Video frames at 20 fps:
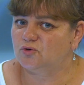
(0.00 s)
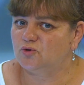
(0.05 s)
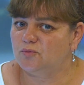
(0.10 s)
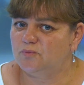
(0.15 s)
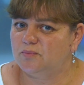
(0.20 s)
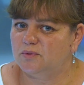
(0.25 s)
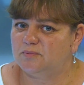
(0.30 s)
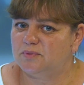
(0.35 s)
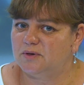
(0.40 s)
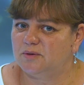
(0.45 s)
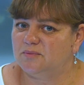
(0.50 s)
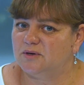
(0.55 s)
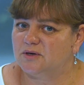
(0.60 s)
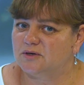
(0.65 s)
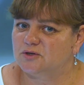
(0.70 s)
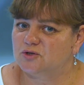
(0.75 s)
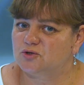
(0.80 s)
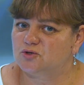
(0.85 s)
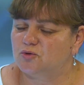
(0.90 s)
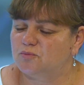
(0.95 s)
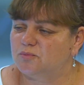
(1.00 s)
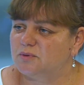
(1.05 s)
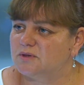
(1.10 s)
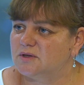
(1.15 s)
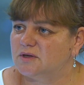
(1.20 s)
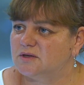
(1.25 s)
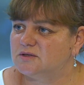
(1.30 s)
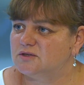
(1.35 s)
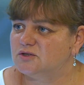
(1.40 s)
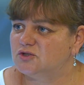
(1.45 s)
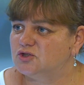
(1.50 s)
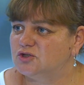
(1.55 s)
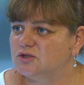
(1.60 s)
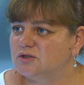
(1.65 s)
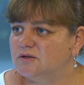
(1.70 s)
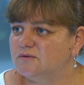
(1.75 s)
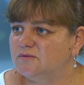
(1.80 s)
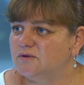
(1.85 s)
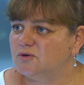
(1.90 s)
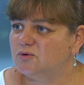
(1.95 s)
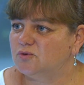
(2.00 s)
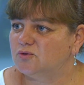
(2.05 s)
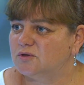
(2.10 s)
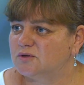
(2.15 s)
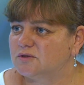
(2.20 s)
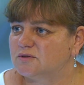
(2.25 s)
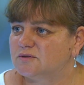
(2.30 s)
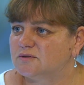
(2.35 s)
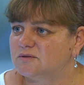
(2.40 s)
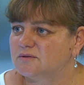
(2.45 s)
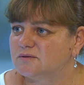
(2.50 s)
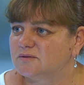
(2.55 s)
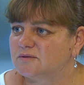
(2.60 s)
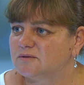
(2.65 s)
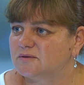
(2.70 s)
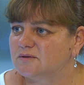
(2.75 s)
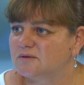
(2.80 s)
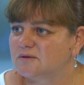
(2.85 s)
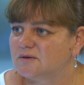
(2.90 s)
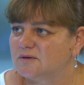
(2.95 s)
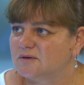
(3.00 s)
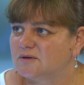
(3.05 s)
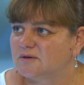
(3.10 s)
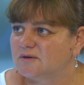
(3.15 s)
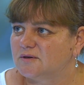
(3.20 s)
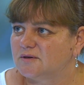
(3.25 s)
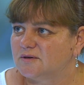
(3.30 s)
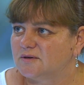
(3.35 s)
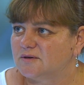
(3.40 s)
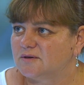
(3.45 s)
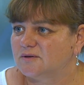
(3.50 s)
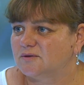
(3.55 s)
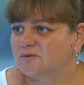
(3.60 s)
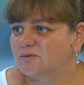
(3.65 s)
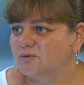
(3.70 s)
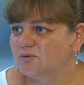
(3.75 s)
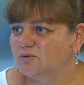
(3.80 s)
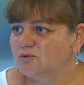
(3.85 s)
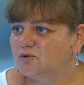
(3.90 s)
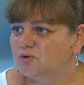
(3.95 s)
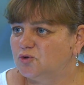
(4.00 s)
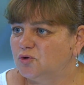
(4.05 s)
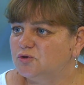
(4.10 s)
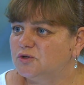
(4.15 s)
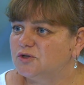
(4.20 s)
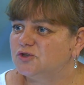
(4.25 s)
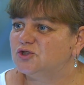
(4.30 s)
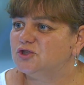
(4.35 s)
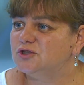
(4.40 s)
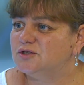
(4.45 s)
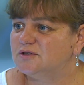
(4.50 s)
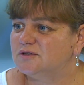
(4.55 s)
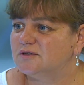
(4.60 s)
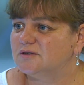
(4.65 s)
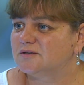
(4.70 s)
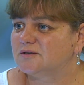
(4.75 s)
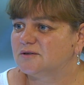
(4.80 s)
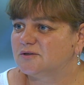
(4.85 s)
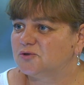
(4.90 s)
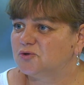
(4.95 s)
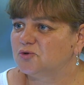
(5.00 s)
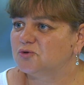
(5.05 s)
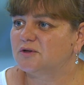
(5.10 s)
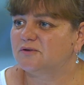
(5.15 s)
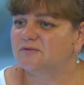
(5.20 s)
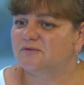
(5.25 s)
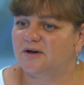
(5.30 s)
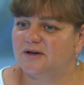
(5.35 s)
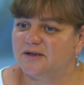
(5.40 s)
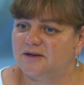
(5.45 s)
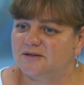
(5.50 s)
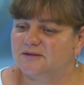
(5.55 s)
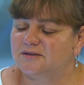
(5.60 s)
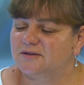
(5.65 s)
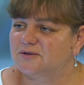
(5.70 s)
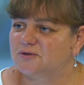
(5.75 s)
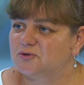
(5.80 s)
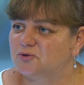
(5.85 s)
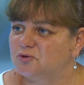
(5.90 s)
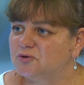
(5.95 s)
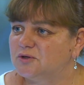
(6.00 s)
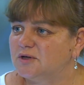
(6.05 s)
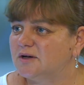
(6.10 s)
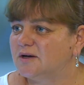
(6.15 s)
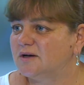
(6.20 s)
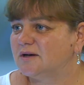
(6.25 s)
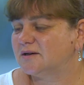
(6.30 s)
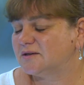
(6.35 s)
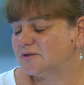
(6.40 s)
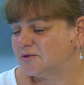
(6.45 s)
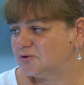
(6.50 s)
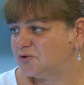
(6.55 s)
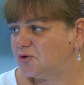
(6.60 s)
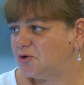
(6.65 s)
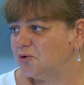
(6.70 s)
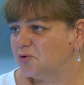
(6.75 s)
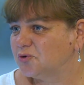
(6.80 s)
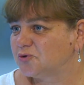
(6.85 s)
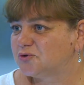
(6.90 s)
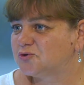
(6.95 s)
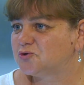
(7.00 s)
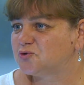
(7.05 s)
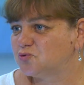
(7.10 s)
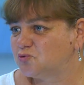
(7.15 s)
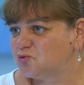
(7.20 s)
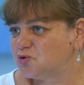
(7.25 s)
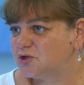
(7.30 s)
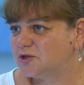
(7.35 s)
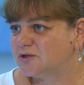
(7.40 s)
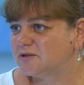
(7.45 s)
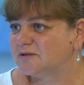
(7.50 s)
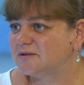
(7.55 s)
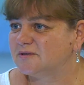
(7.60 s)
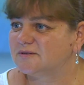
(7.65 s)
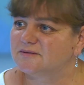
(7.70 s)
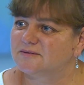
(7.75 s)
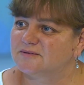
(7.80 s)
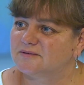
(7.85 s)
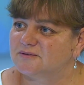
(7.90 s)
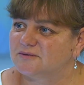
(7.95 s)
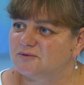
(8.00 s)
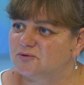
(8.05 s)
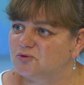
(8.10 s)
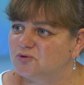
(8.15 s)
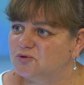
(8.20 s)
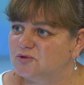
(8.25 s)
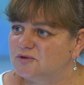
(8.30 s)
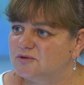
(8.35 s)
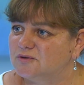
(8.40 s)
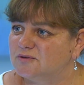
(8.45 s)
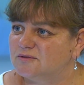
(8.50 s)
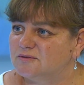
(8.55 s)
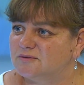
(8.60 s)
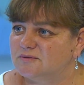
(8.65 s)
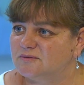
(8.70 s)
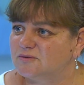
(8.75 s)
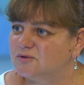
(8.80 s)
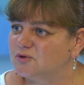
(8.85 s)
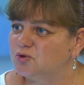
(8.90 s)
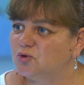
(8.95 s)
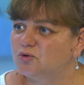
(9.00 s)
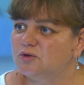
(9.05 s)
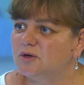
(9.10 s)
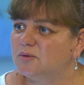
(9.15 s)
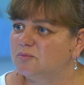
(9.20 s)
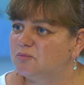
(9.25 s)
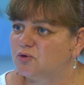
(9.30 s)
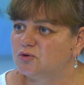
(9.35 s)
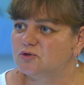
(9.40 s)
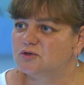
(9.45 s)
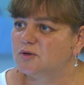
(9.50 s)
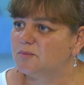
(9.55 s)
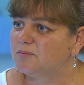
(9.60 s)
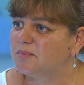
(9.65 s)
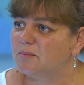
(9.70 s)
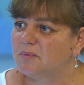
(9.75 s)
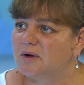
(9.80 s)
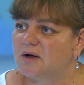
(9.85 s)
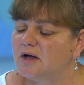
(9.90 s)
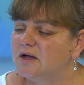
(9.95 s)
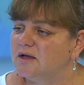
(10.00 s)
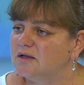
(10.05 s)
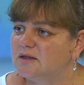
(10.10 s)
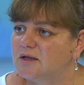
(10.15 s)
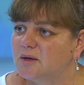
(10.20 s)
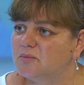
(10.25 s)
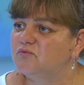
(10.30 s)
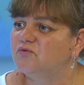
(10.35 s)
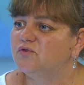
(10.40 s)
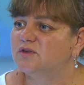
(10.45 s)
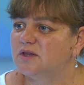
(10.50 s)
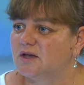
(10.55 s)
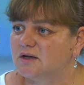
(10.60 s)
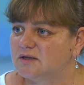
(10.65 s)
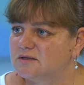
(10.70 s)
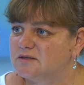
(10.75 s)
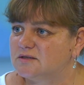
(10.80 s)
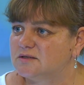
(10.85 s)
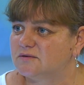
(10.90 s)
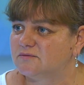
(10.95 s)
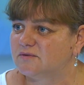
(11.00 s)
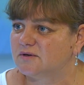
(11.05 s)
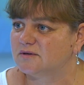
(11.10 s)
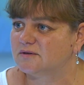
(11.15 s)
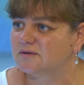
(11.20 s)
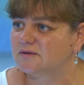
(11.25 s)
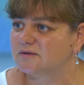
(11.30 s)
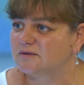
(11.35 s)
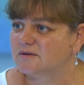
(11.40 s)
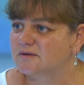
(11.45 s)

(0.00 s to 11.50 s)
В группе примерно 115 человек у нас. Ну, кто-то чистит, кто-то варит, кто-то трет, сушит, а, то есть э, кто-то просто помогает нам финансово.